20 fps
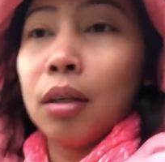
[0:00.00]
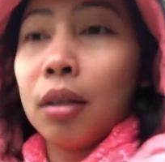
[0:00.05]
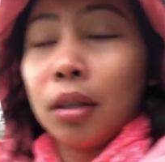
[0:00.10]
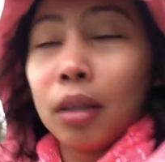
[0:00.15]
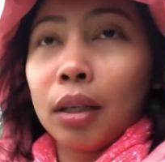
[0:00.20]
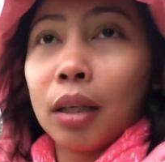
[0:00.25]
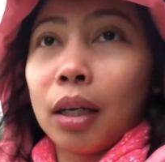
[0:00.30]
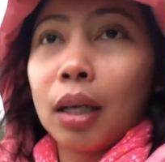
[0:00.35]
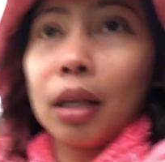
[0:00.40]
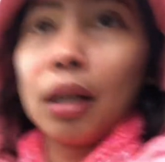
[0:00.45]

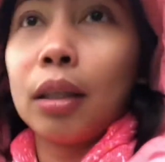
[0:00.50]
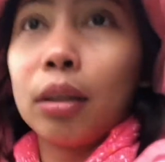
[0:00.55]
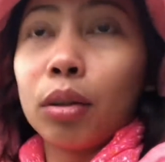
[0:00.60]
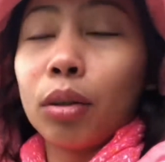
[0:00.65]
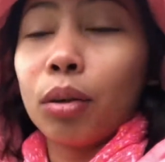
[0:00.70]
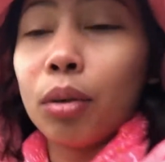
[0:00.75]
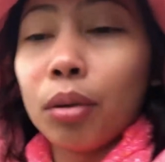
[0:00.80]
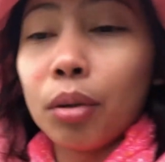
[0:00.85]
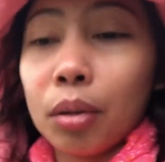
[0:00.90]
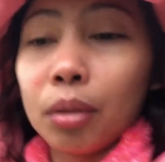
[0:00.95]
na
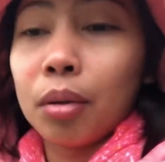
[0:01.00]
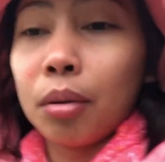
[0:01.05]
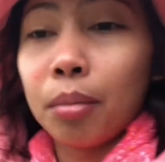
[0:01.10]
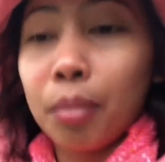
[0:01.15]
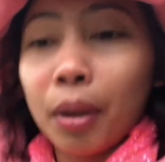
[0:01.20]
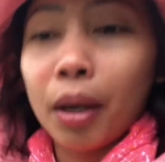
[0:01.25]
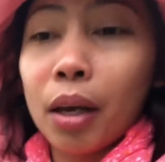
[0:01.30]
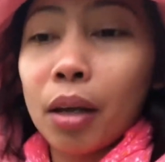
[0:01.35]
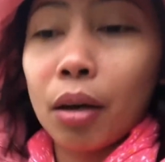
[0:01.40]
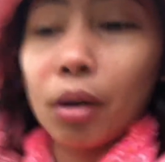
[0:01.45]
ganito.
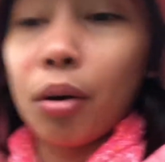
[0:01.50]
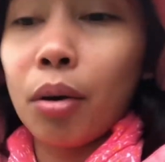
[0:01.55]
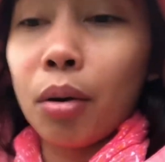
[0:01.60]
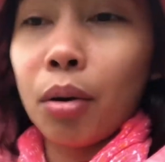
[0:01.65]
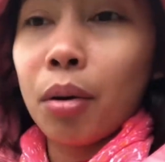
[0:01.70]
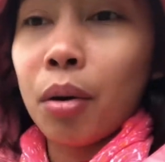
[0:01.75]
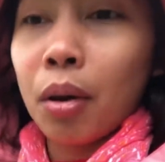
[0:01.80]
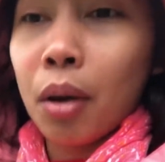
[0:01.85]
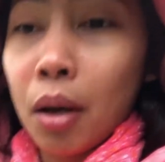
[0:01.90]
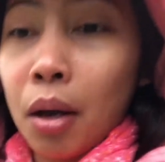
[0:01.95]
Pero,
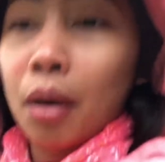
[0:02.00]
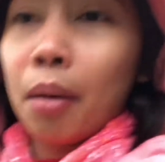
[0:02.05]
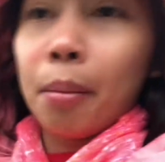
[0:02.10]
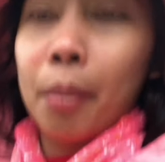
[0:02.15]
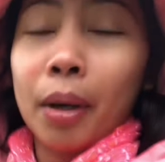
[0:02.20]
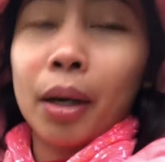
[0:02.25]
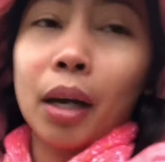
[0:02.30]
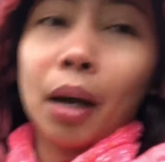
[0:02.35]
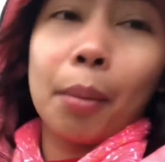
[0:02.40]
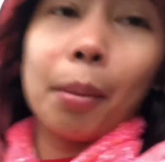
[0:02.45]

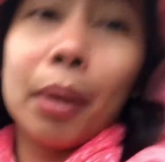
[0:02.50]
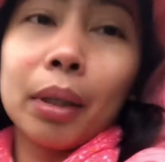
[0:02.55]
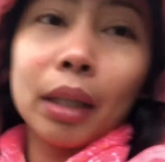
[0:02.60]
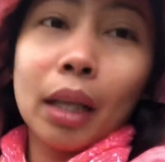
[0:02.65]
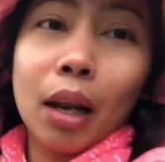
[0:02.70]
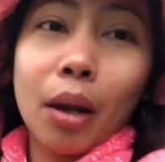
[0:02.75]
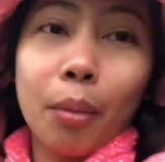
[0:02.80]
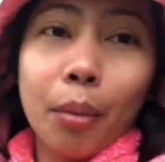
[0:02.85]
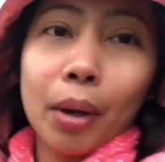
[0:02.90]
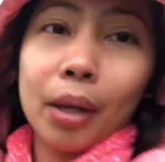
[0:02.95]
pag kami
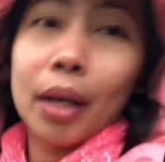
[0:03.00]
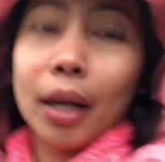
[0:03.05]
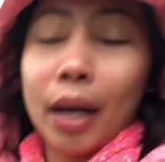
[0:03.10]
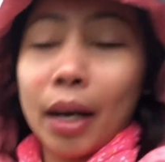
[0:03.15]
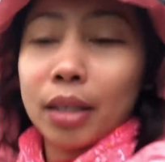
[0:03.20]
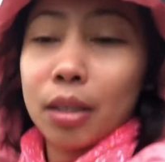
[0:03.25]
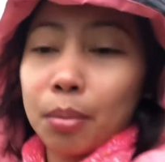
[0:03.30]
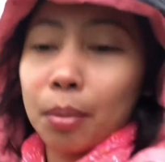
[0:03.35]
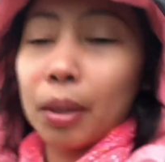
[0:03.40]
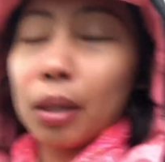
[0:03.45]
dalawa ng
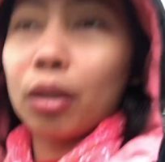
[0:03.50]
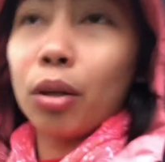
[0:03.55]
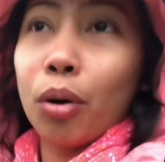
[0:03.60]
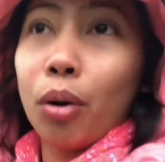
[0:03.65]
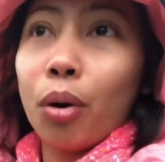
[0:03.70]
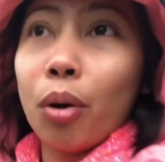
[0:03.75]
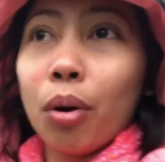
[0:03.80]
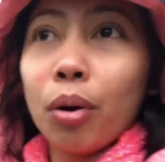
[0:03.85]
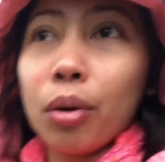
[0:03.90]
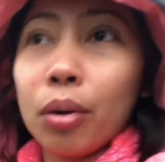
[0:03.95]
husband
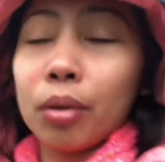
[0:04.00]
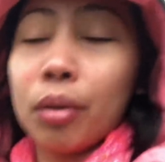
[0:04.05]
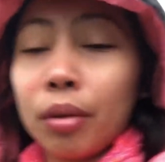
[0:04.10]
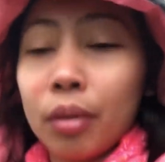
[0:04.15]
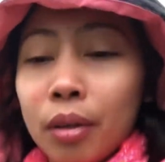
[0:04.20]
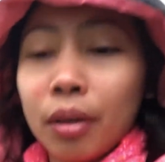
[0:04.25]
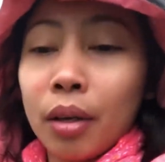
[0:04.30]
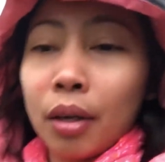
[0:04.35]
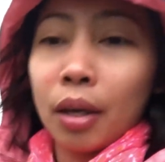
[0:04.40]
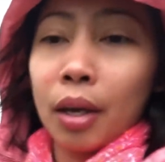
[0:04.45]
ko,
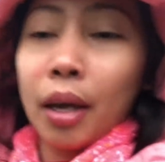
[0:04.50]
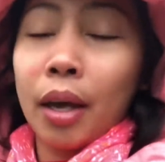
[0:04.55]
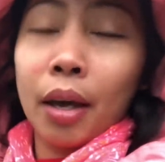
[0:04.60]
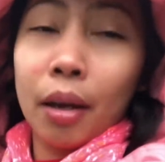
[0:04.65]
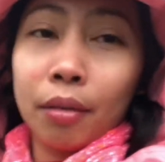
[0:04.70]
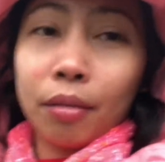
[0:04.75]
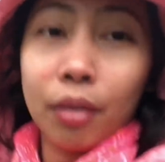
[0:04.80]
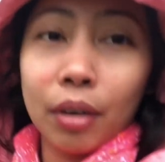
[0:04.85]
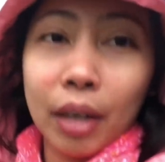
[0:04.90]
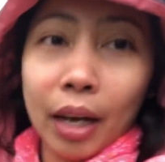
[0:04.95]

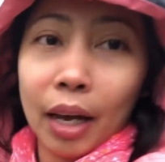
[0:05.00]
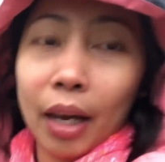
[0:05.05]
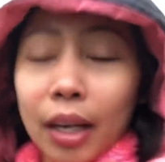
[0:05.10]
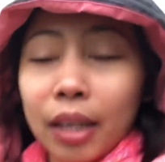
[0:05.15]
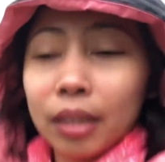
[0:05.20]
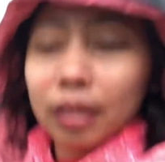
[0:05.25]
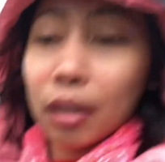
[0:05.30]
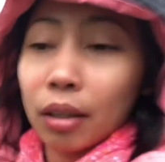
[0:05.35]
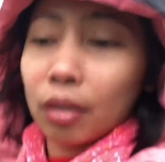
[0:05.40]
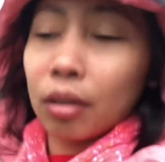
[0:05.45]
every
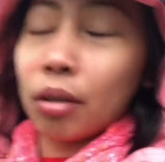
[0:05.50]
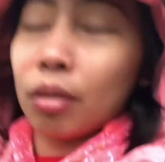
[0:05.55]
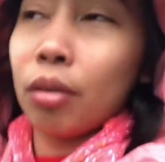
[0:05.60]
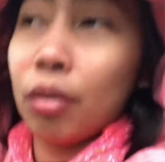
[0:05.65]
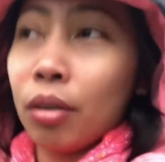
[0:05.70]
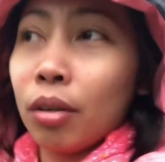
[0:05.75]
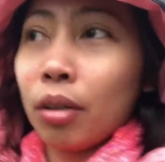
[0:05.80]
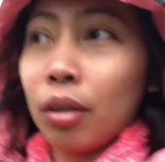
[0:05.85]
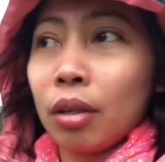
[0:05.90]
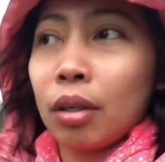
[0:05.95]
night,
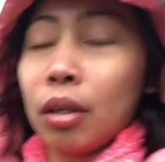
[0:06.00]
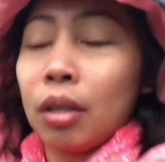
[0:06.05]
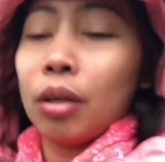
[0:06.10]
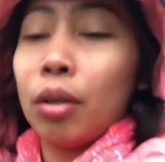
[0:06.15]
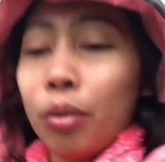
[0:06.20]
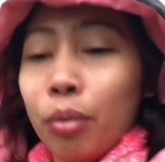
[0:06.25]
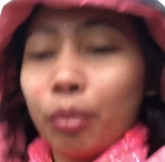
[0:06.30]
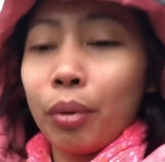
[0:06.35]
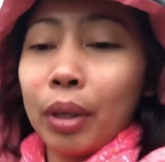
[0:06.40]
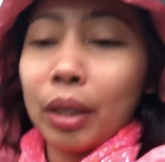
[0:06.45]

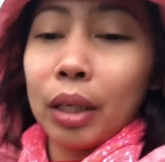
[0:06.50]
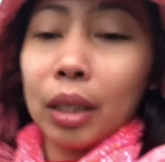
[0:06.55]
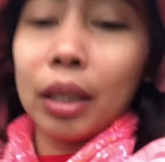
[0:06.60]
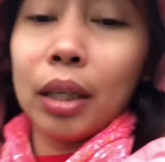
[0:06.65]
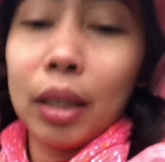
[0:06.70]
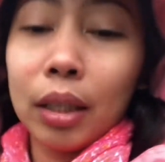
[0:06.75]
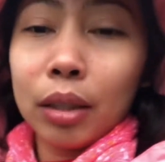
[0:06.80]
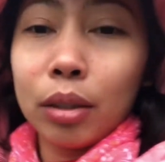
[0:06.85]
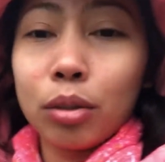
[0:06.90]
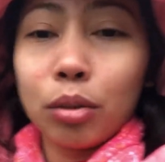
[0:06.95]

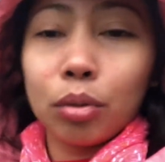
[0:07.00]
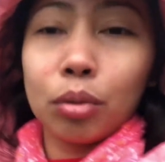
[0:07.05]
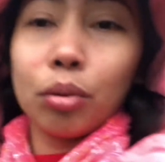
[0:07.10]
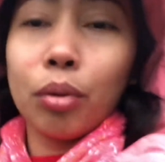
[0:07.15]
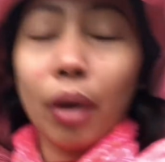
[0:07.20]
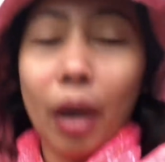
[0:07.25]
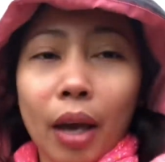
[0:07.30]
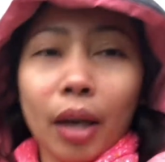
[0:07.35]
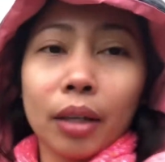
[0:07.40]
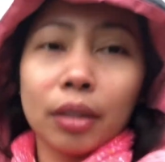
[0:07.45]
we do
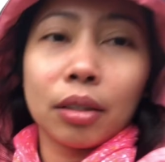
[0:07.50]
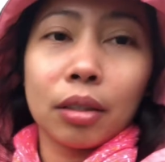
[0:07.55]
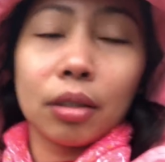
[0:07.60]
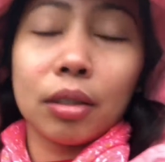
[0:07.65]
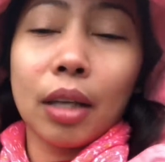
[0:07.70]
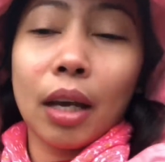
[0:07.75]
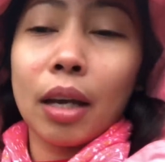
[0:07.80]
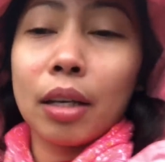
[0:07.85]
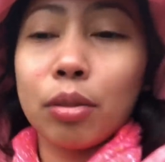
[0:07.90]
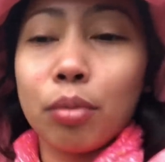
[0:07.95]

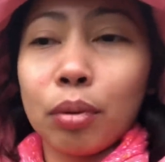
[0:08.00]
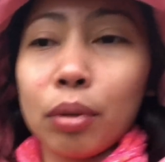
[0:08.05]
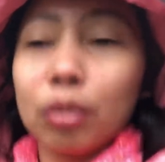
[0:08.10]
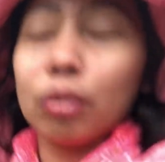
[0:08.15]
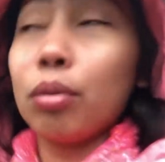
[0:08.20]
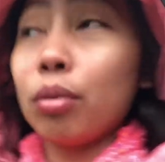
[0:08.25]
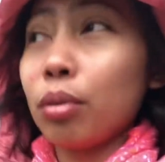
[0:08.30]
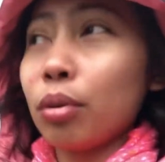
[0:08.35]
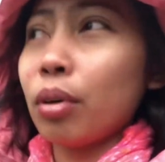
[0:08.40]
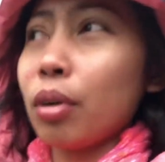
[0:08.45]
exercise, we
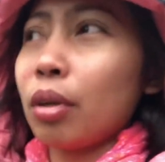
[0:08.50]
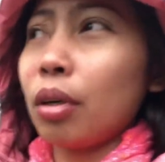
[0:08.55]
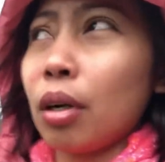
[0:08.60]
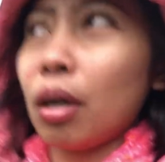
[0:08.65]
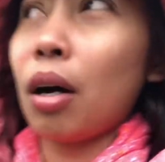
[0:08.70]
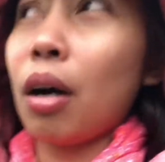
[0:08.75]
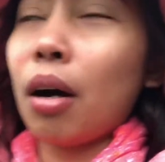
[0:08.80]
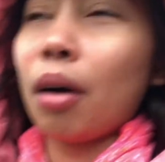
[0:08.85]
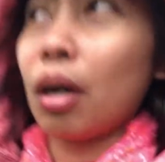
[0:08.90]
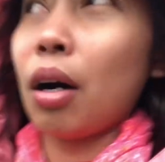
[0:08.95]
do
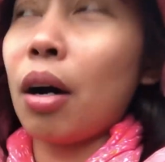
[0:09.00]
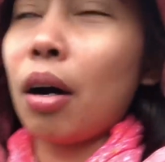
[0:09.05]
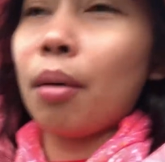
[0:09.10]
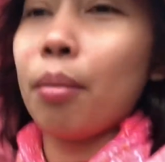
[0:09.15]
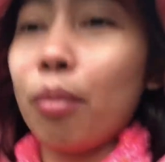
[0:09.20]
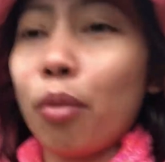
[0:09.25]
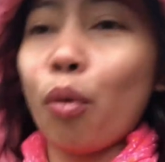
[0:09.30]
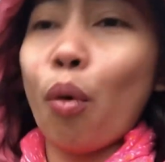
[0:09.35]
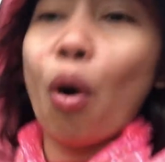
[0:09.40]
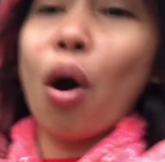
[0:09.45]
uh,
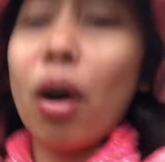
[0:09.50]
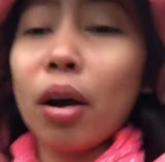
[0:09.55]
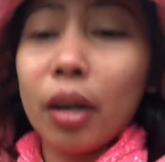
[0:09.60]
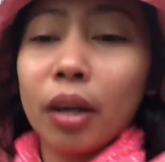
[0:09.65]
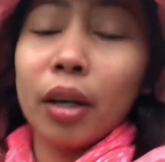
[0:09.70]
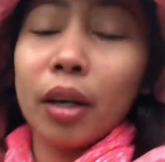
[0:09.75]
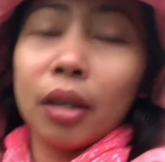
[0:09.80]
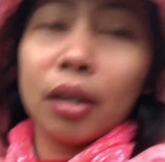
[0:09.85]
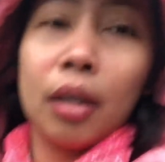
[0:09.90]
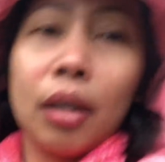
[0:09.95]
um, walk
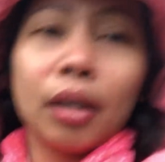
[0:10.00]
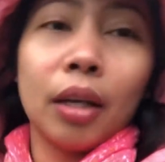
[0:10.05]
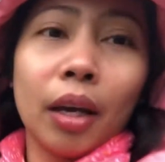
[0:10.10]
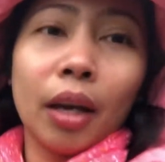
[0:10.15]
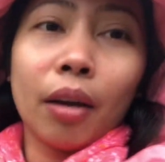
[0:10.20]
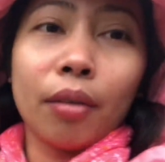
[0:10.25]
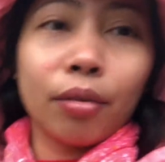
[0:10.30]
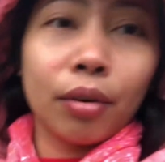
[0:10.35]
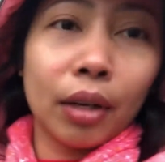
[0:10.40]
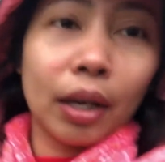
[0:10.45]

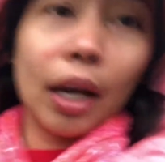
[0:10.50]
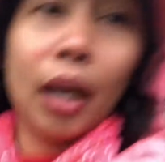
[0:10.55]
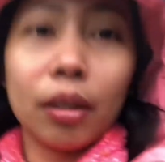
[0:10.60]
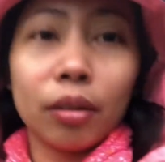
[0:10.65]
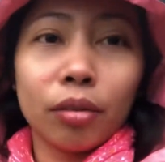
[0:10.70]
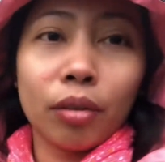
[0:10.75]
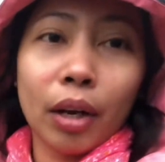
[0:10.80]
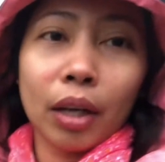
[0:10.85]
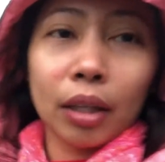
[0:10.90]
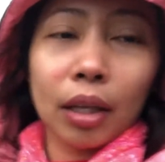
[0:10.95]
every night
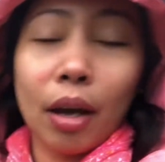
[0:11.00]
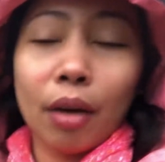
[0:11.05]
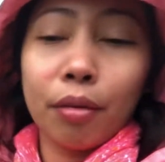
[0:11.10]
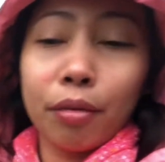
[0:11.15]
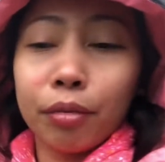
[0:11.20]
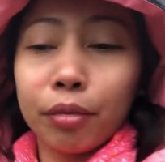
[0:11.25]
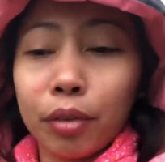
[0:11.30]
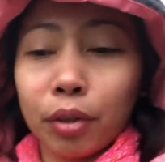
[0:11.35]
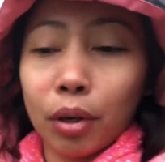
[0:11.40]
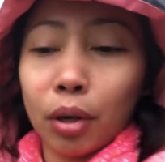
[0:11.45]
right
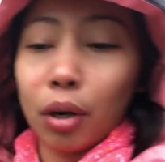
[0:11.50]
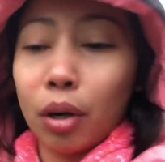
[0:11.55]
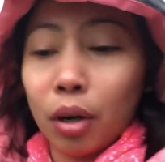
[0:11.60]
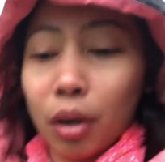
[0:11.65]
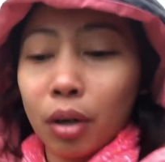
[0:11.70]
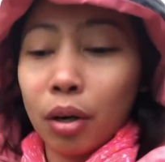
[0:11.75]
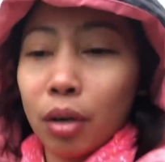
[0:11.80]
after